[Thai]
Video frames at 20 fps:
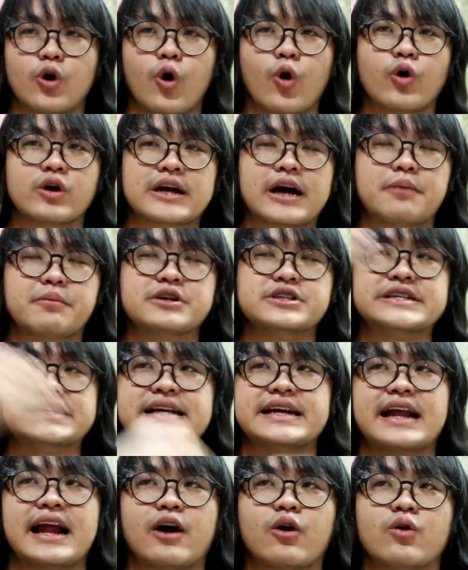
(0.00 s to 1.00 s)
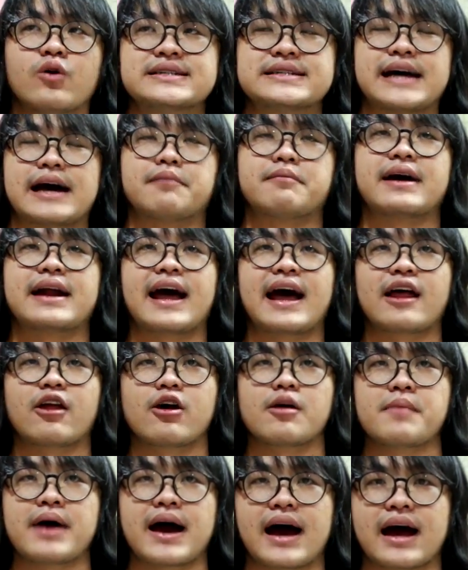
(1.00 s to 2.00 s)
โอนเข้าบัญชีเรา
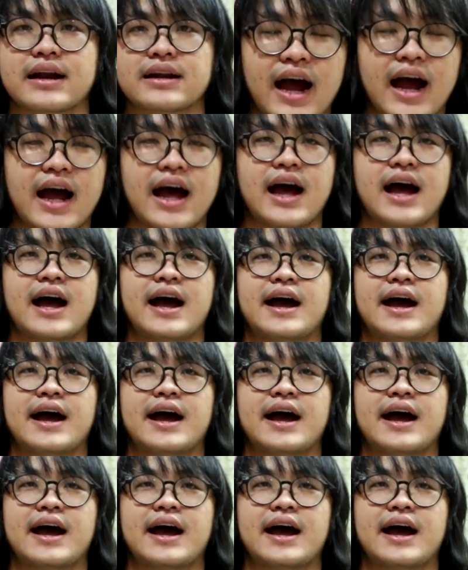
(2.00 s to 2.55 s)
3,500 บาท อ่า